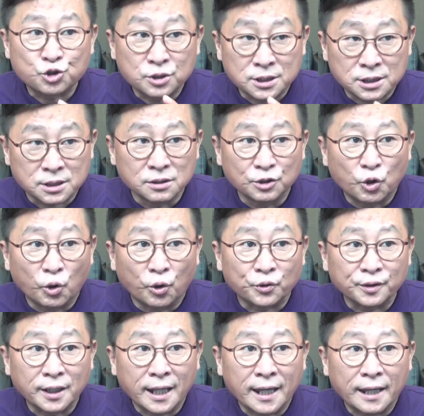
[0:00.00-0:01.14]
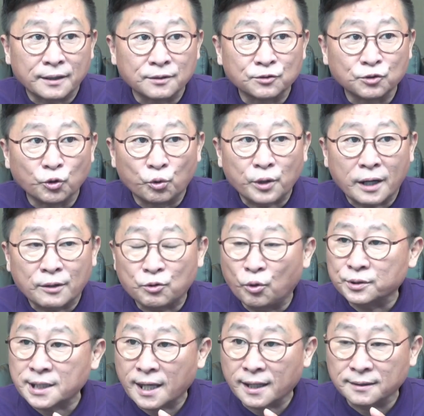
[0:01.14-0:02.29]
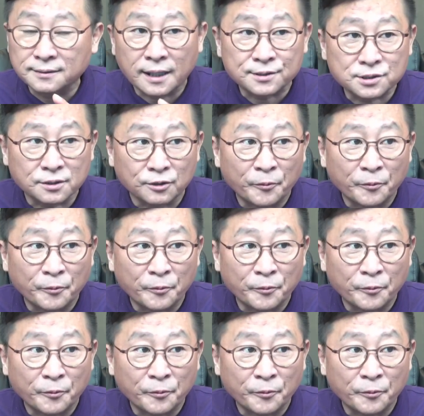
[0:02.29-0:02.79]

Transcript: 증거 내놓으라고 생떼써